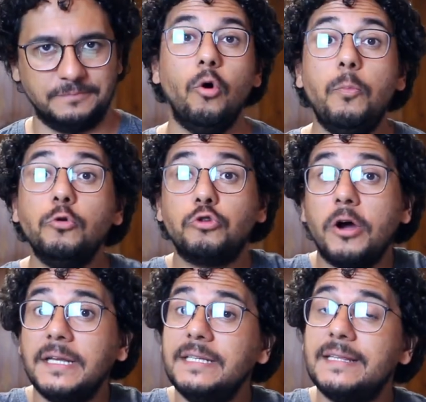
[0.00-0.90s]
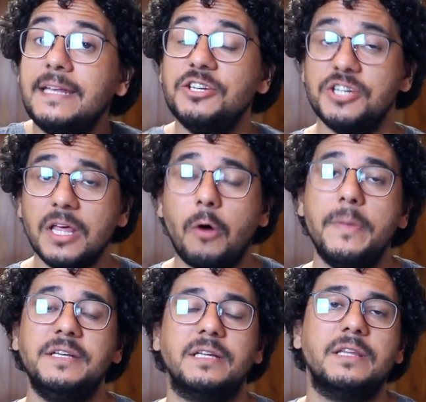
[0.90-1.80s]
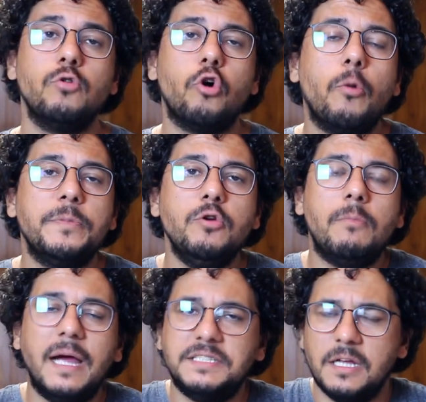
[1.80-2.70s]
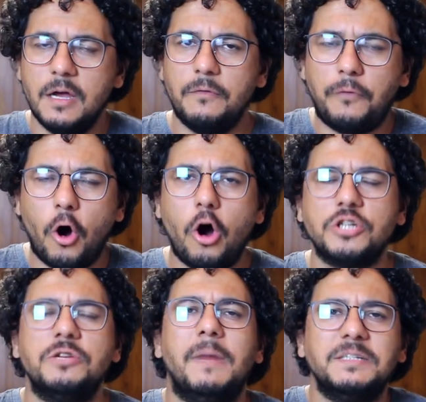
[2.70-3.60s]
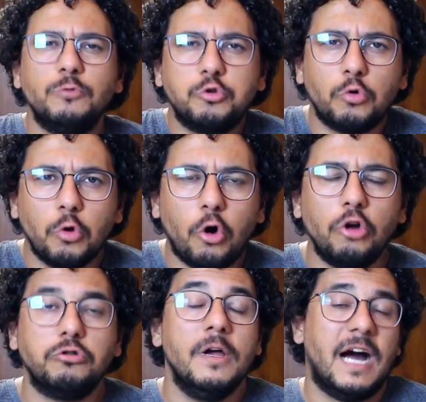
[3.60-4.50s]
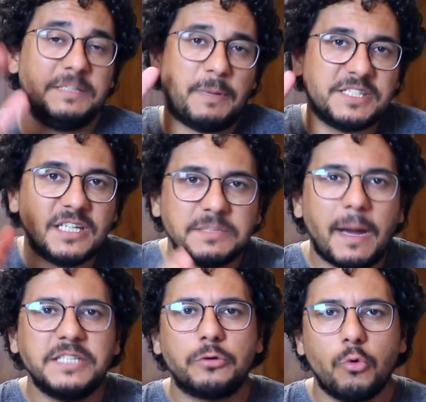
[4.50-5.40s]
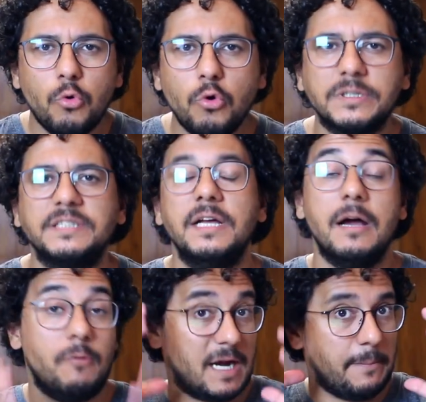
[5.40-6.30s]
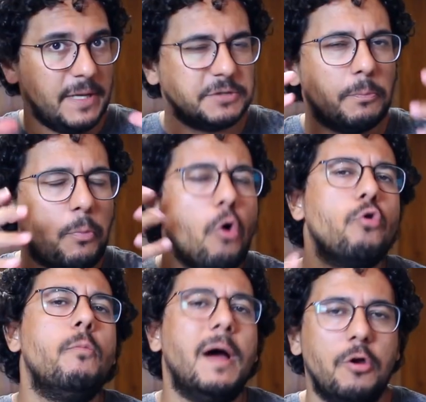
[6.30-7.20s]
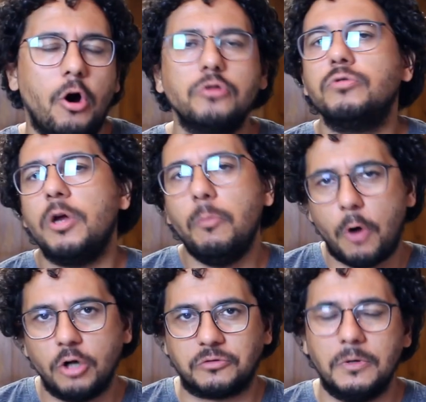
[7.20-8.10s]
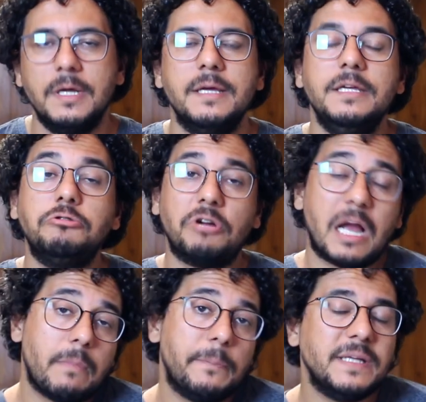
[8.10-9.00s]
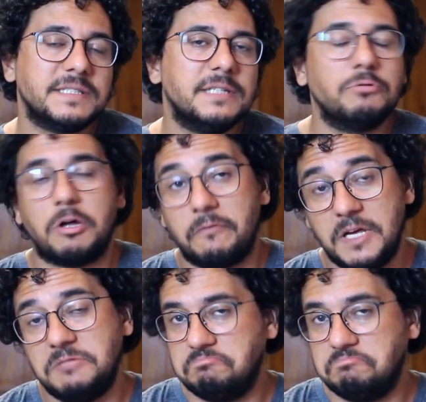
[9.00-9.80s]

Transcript: O Bulldog ele tende geralmente a ter um corpinho mais forte, mais musculoso, as patinhas mais curtas, uma cabeça um pouco maior do que o Boston. E isso acaba pesando, talvez,